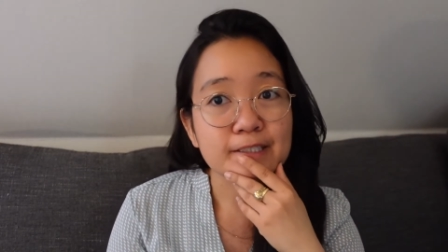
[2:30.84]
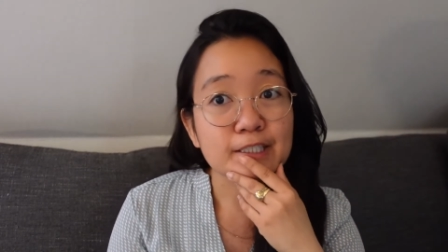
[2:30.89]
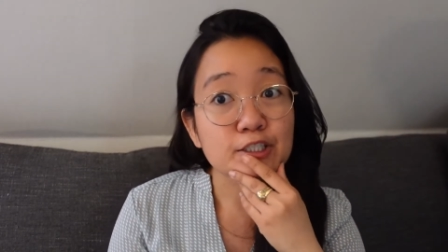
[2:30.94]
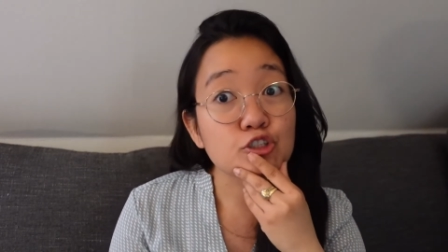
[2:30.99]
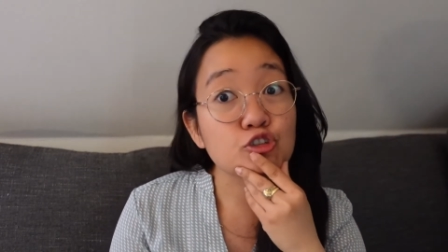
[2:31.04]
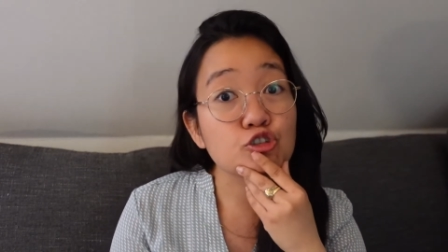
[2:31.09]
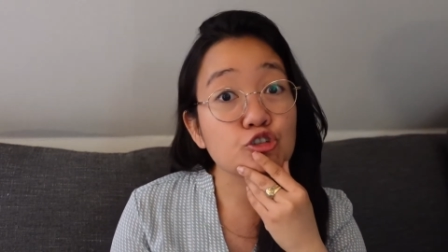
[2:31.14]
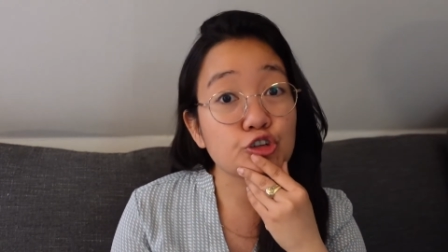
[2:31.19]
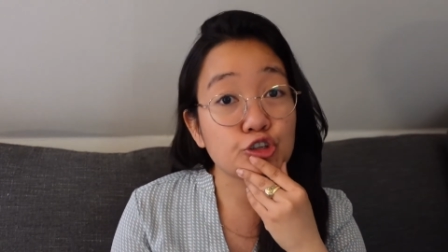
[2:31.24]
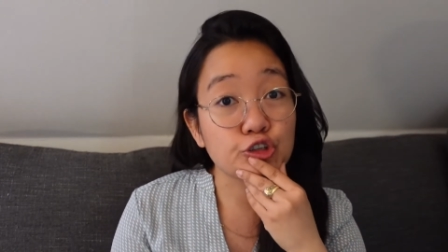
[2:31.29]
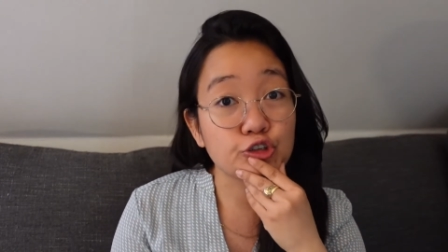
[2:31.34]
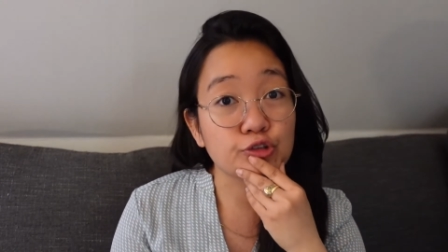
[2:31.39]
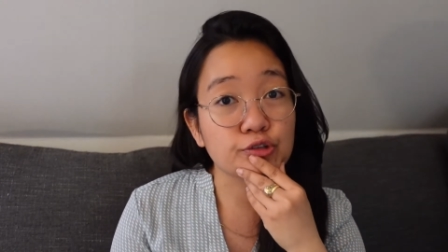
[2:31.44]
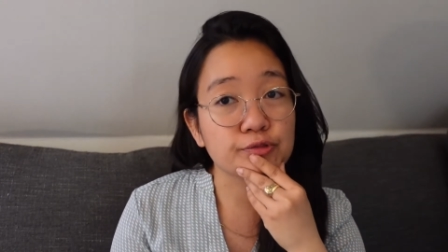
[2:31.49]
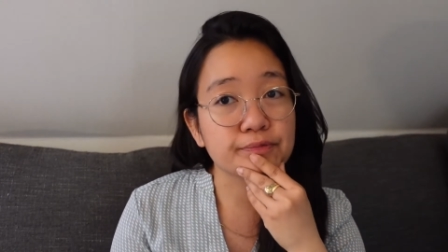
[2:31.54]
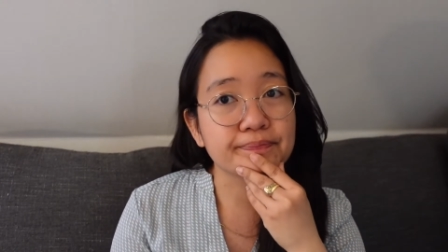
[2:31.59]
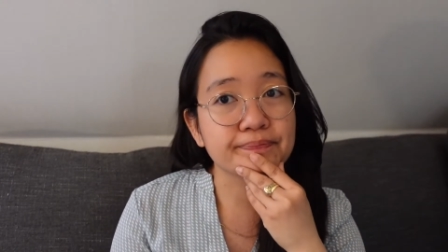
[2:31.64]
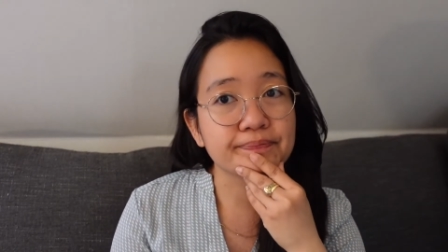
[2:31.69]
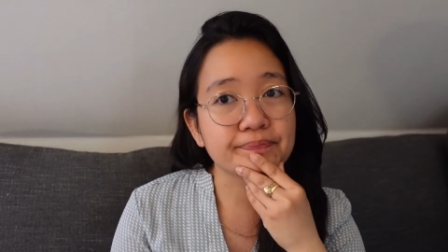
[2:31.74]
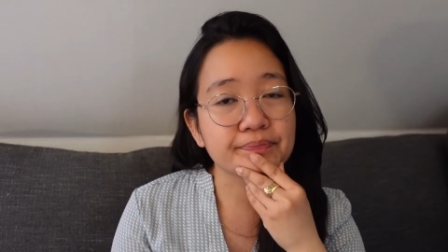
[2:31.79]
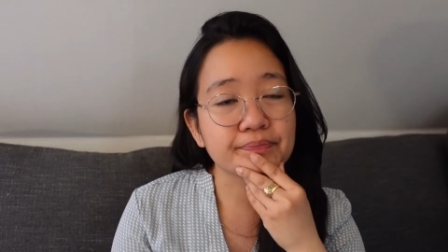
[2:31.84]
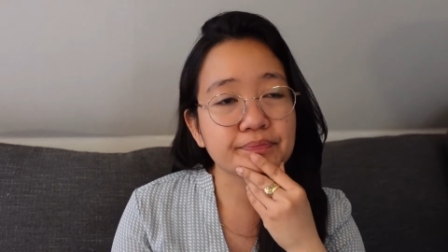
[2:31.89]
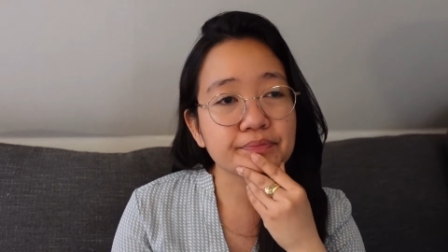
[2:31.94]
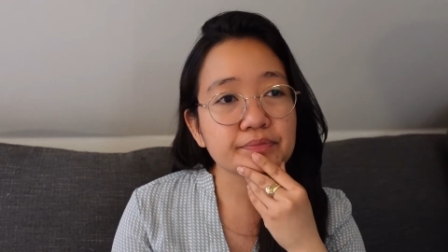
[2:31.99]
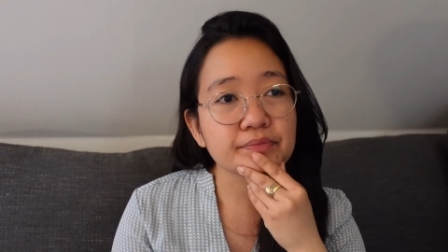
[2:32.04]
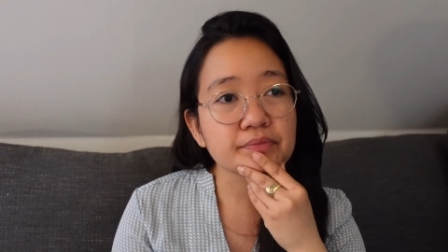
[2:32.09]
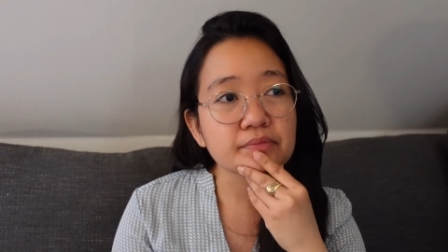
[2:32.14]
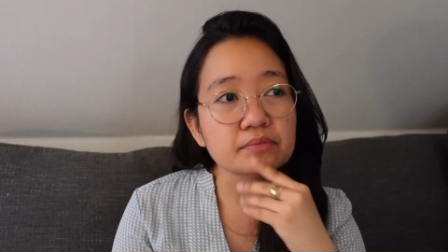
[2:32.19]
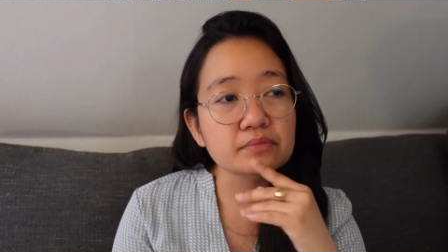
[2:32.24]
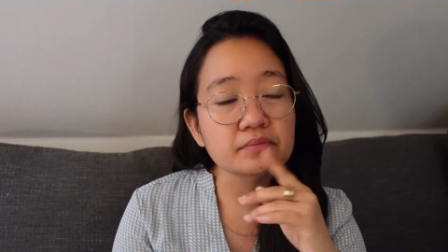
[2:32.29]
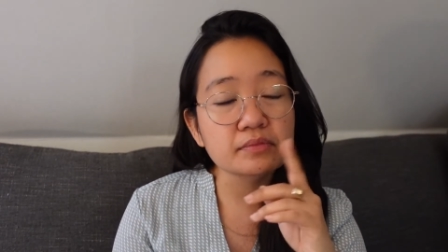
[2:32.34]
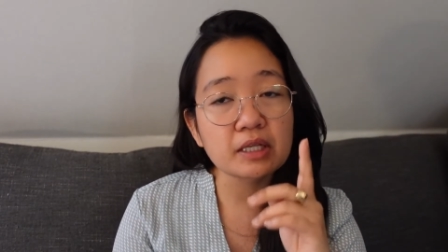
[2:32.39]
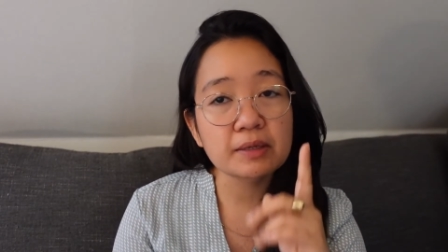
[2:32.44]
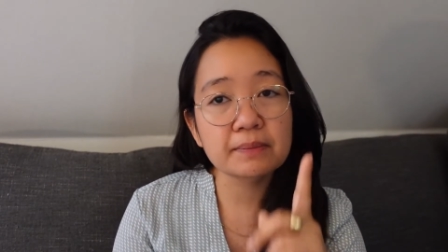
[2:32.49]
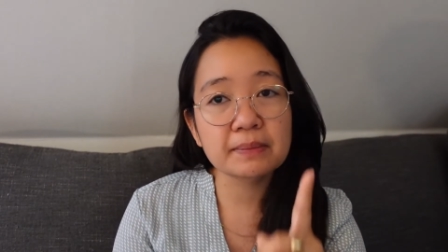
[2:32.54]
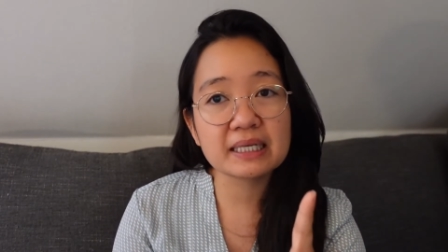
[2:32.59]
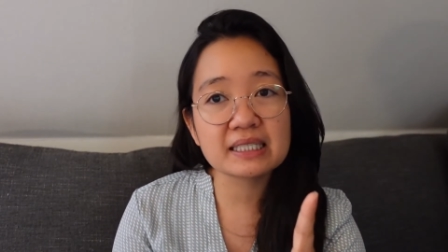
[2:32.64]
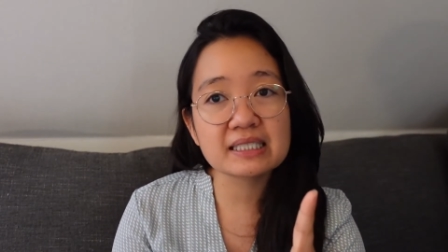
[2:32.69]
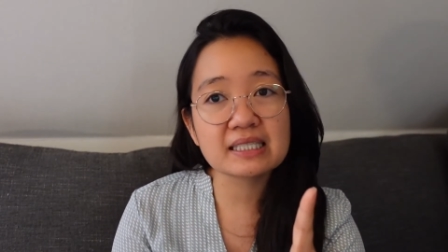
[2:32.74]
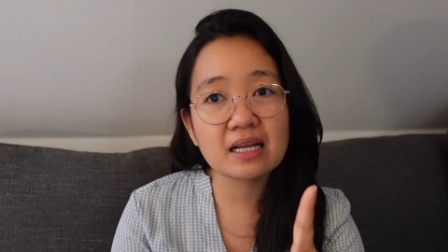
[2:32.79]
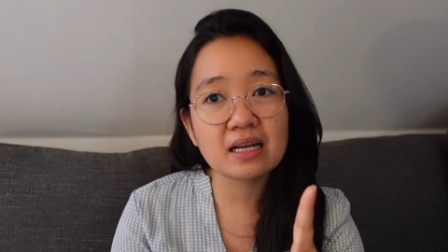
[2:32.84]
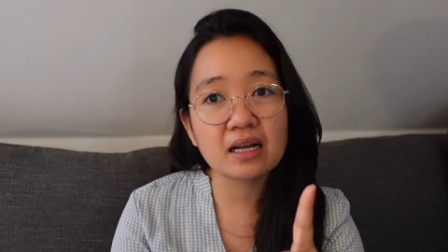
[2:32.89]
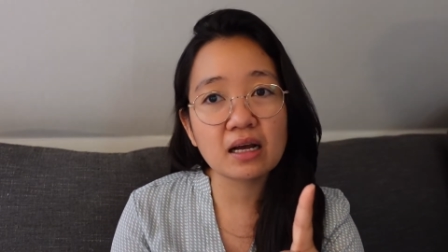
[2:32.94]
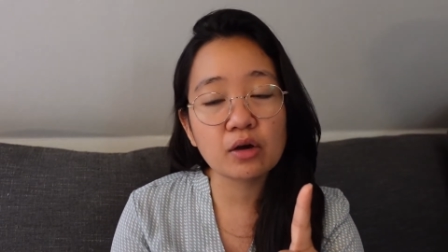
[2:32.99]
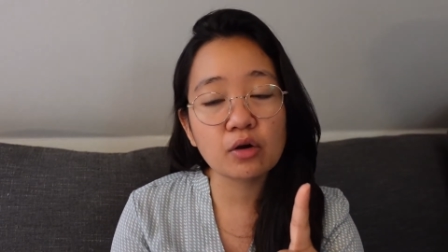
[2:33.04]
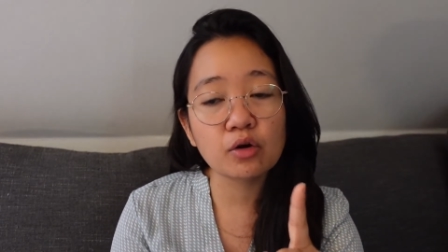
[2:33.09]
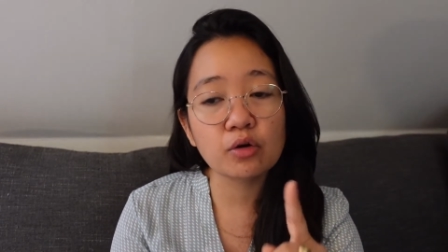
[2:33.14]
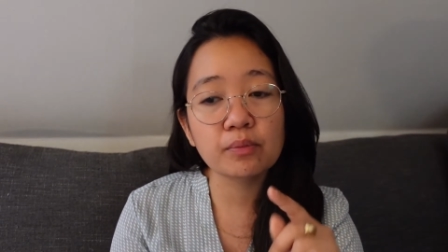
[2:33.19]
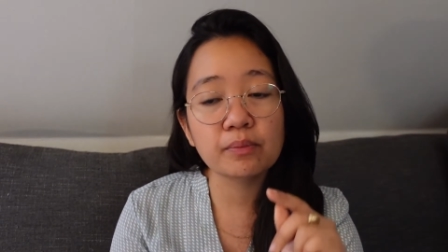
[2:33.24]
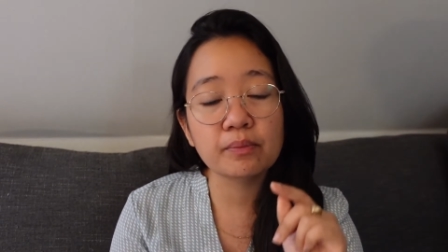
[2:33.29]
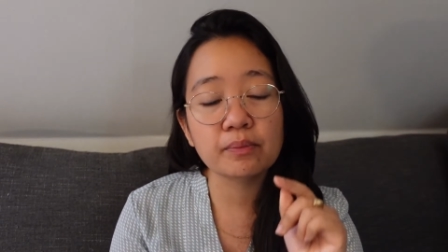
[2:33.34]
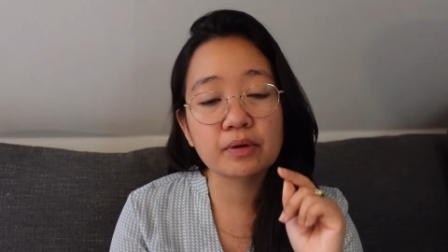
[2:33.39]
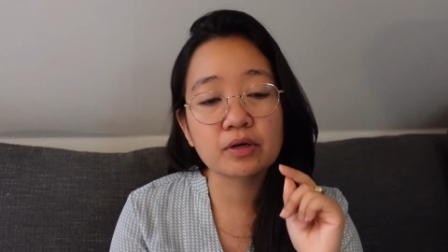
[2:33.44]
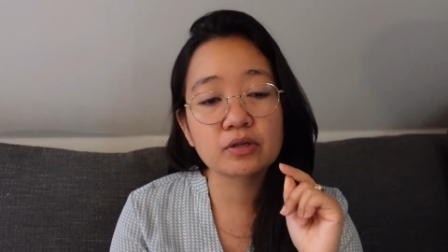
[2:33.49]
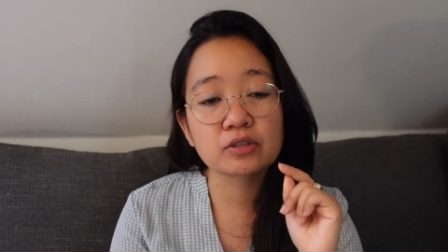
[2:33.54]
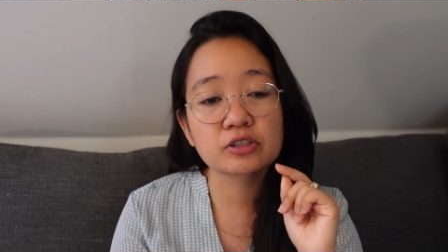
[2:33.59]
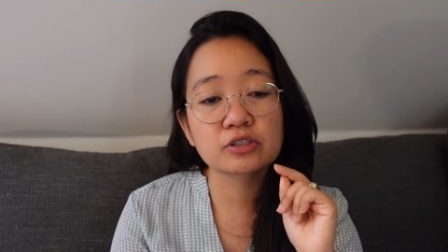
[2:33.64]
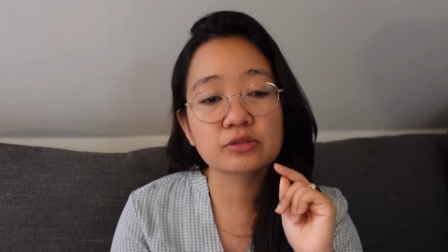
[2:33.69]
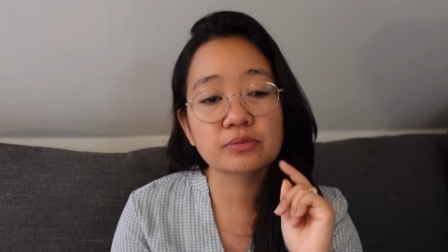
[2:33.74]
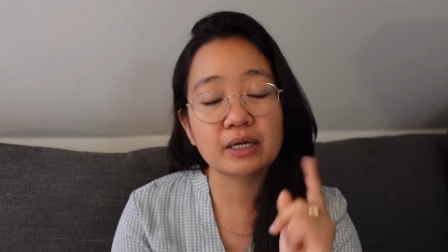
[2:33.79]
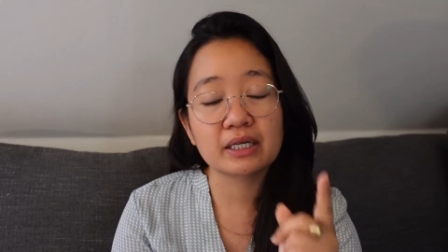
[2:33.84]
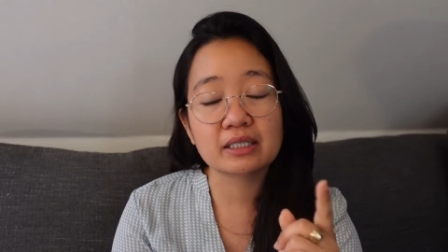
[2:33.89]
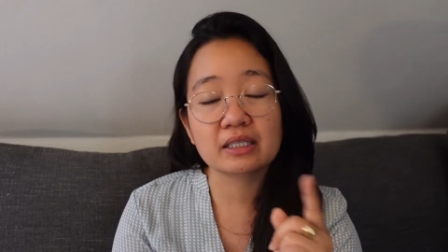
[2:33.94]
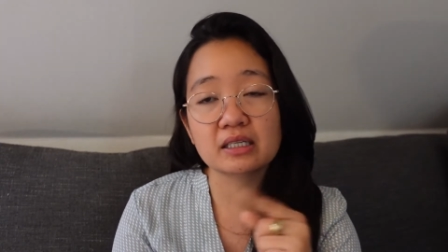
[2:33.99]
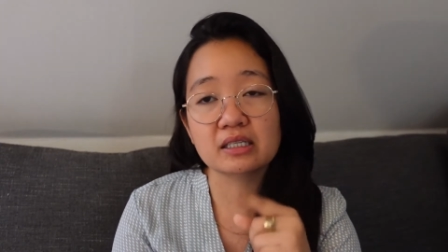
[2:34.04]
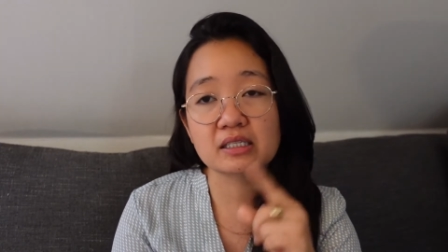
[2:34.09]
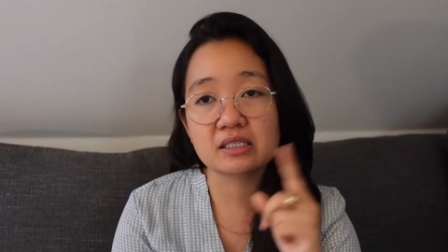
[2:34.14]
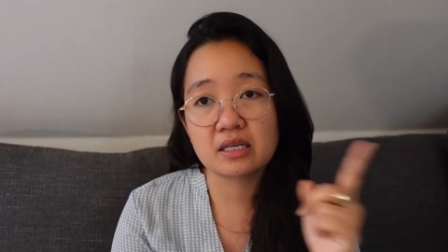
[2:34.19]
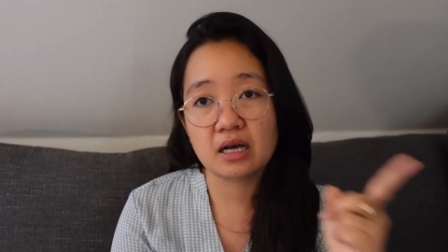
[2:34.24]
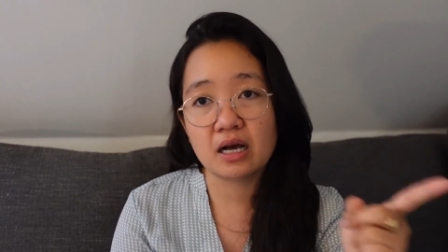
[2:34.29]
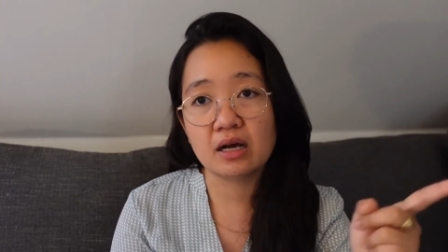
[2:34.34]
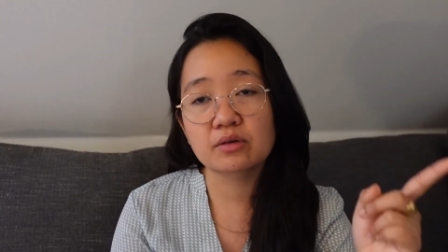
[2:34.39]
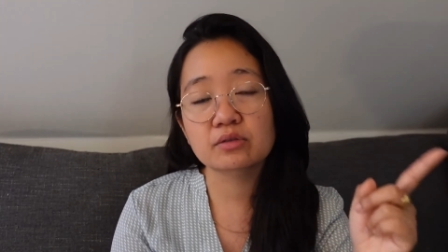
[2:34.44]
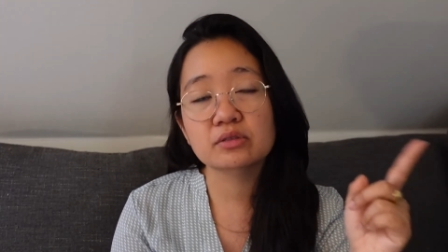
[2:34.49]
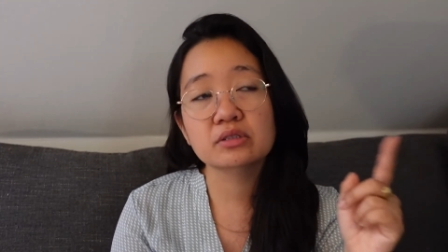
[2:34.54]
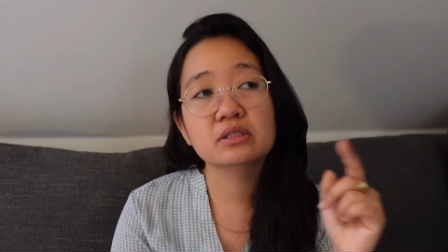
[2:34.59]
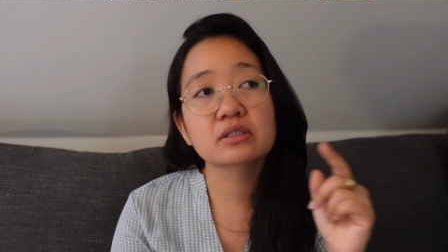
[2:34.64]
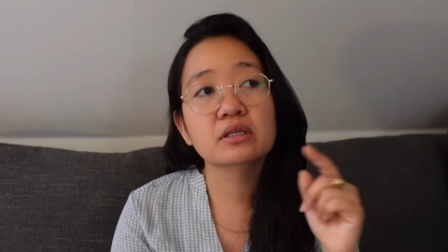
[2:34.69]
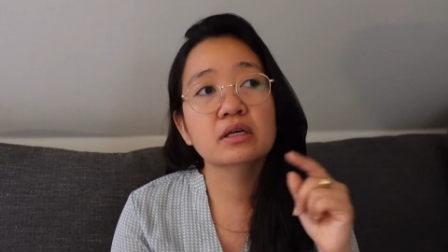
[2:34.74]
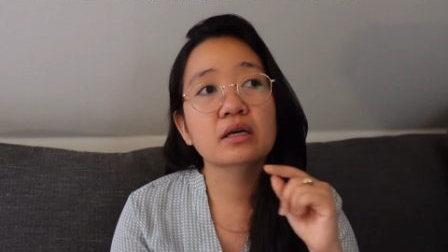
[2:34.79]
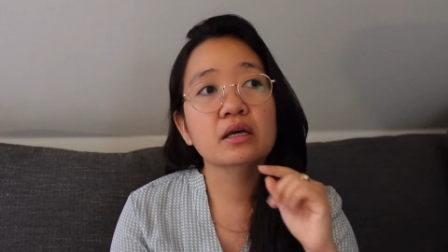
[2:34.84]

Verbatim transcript: So, yun. Mag-isa lang ako because Martin is out.